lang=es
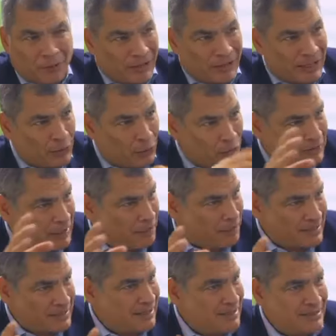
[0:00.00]
tipo recontra
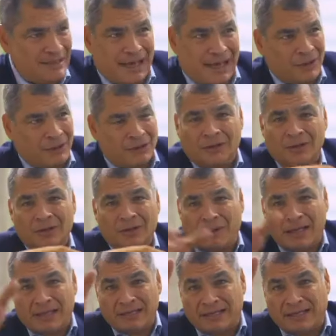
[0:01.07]
especializado,
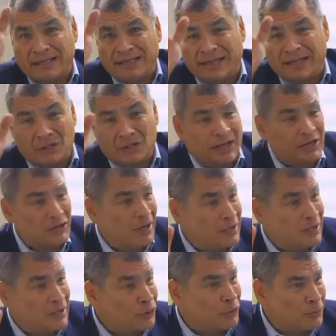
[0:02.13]
PhD en Derecho
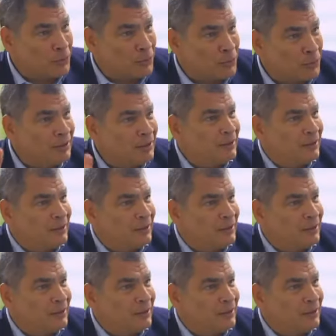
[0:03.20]
Internacional a Sorbona,